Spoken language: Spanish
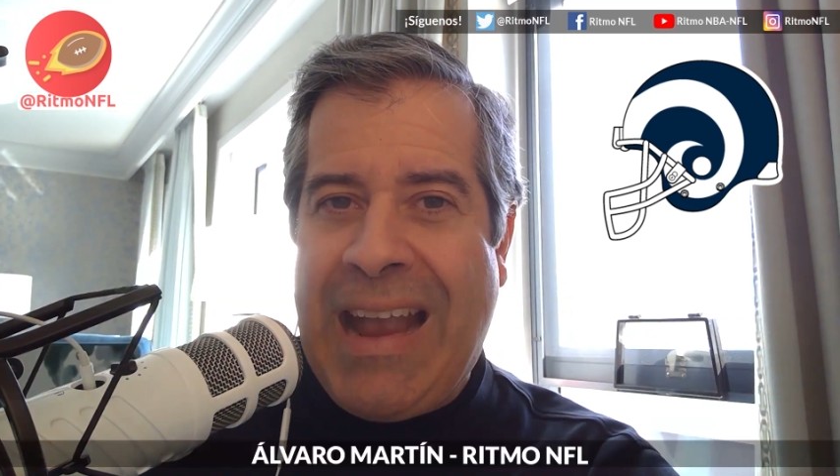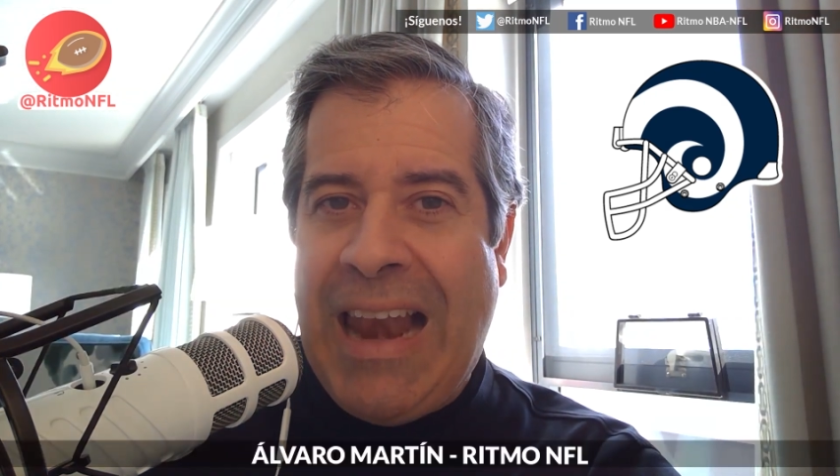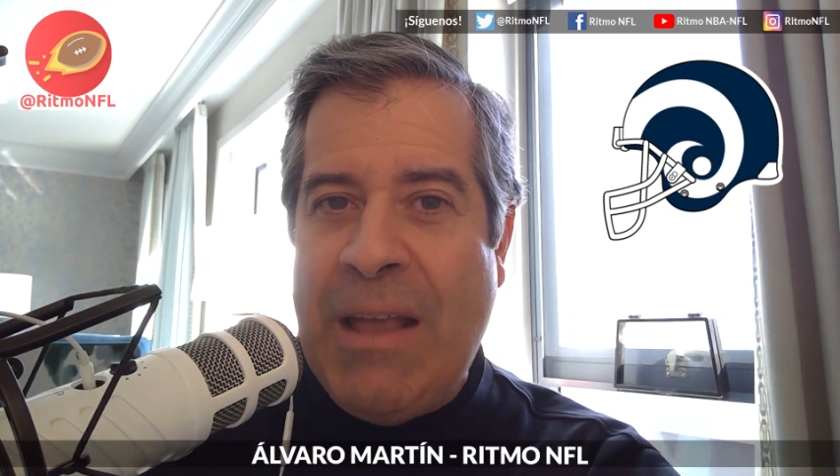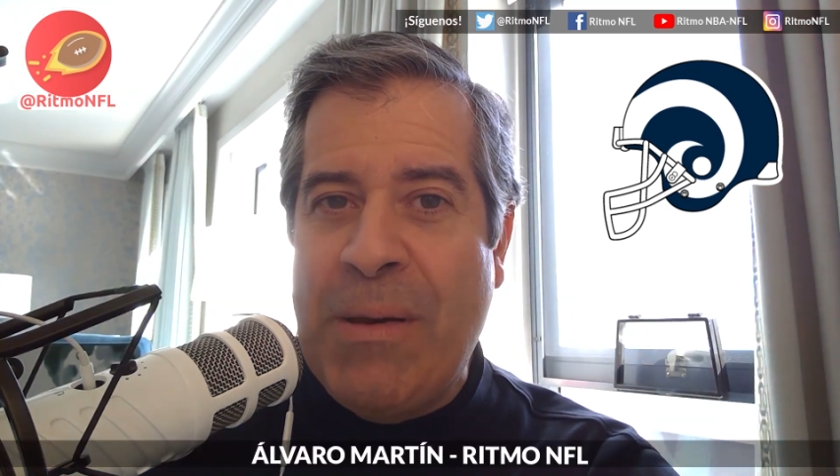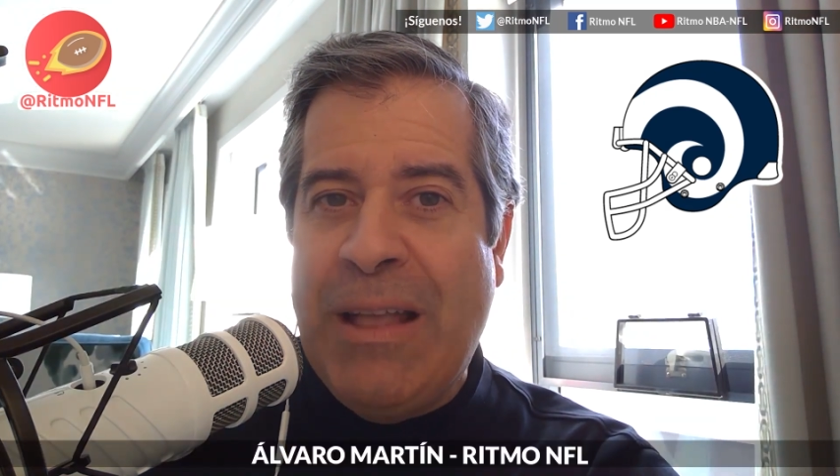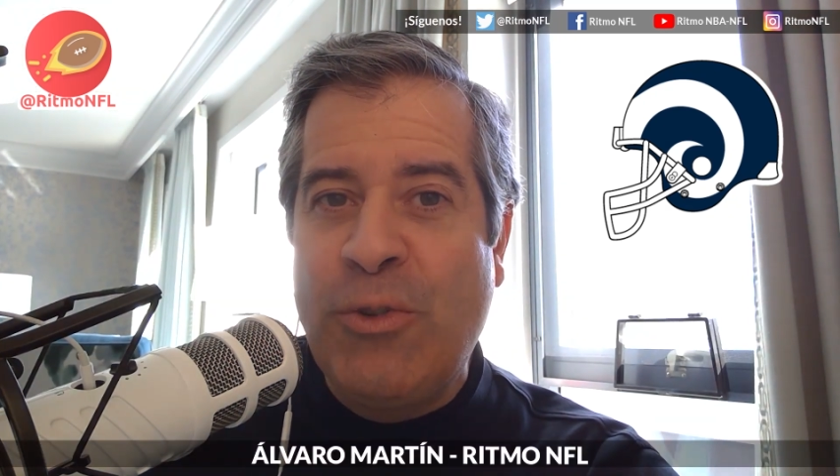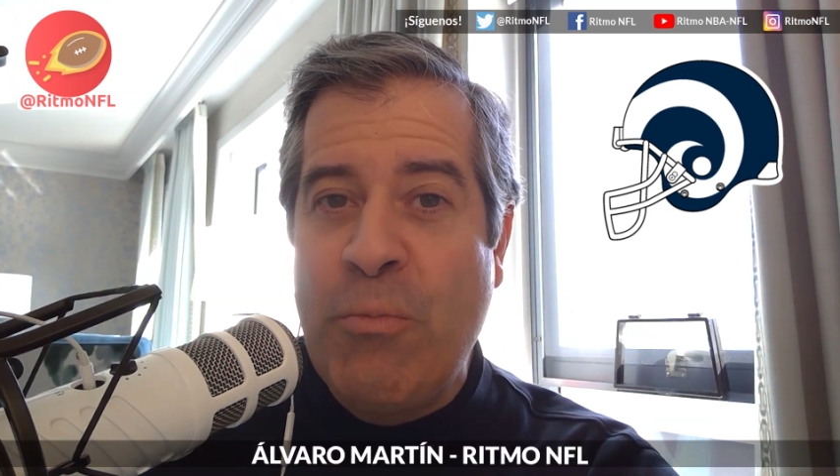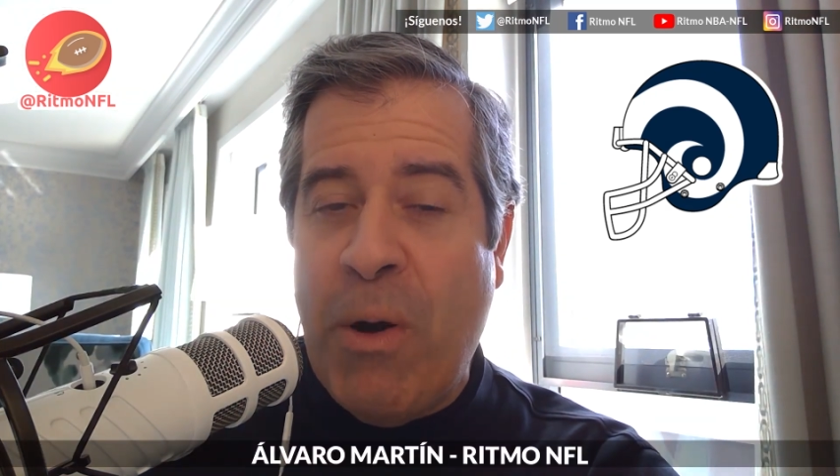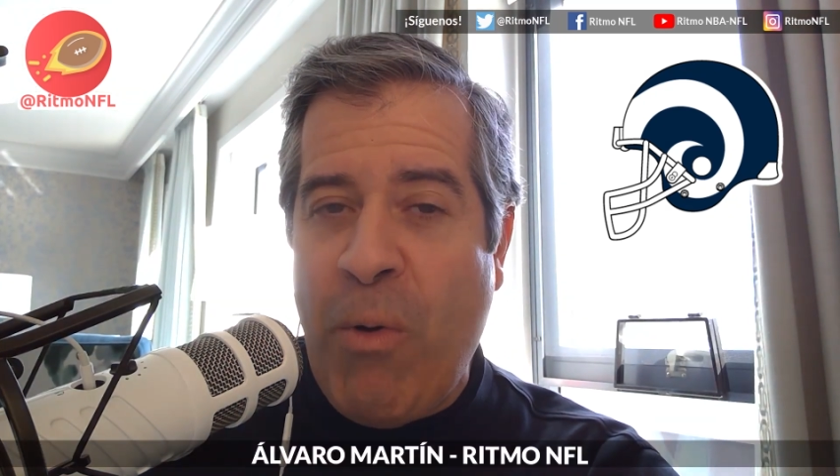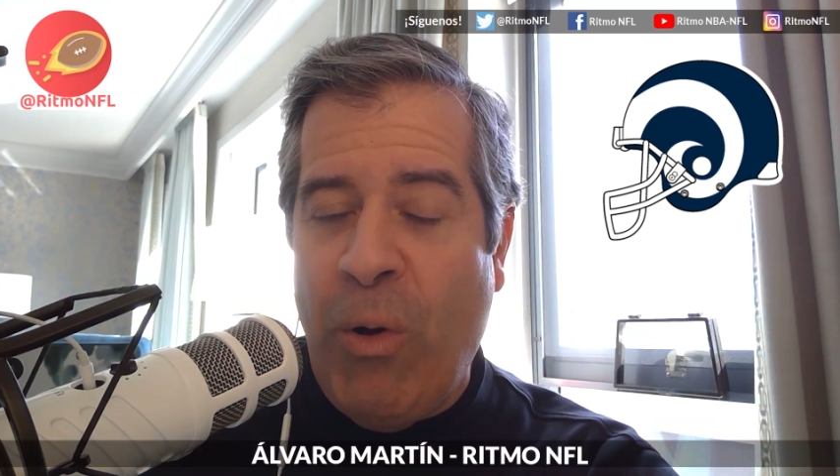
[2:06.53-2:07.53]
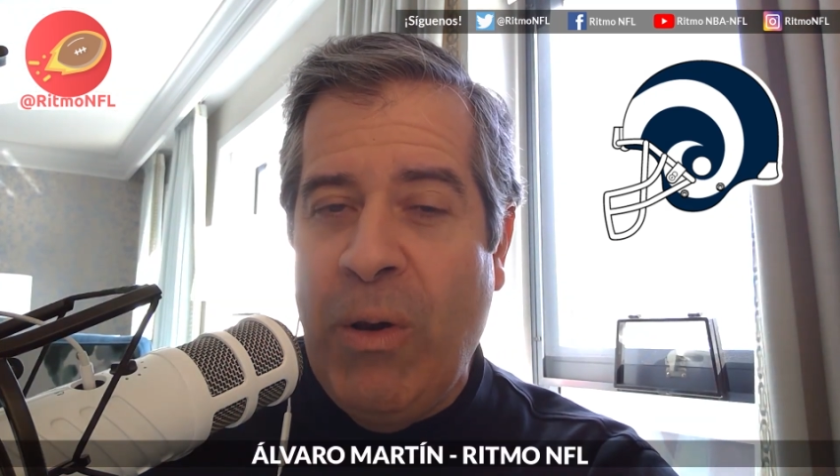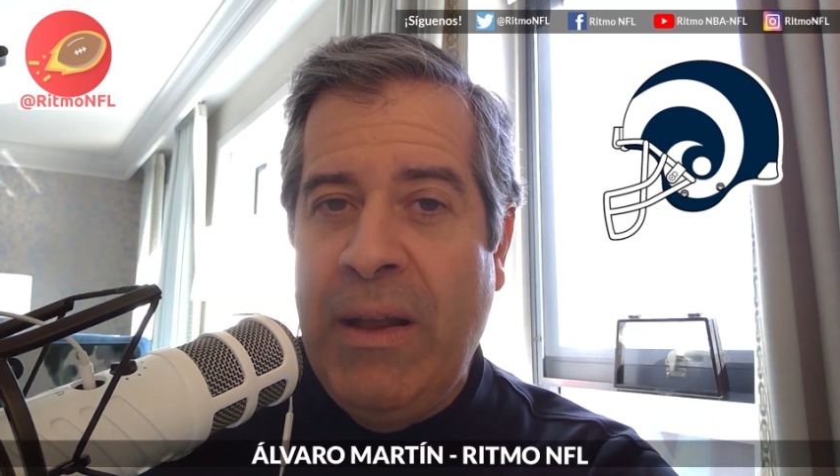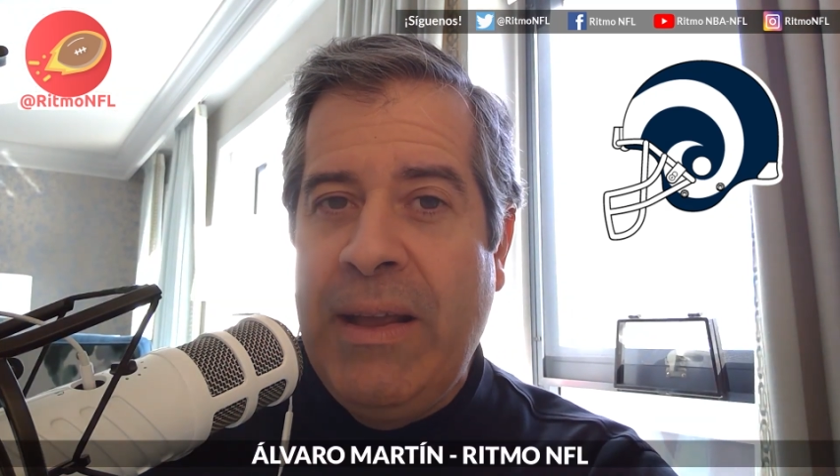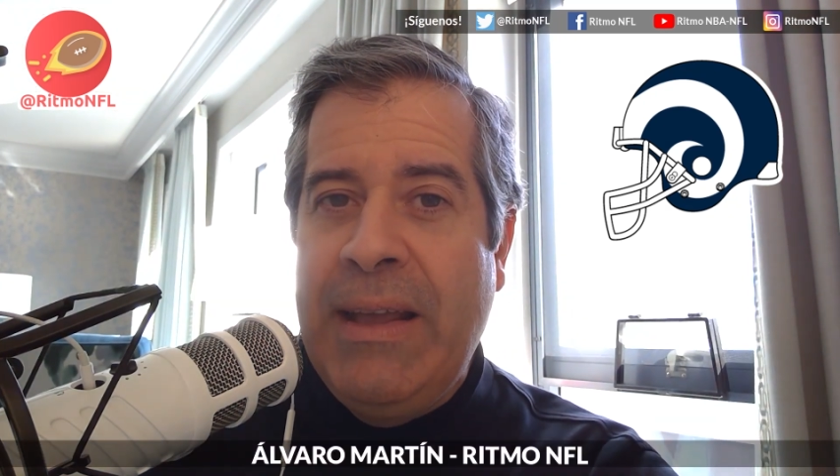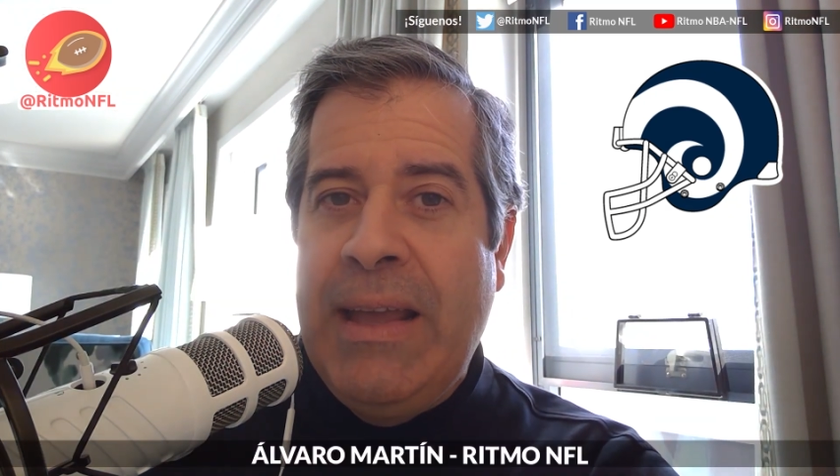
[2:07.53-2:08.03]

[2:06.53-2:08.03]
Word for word: calibre de Super Bowl.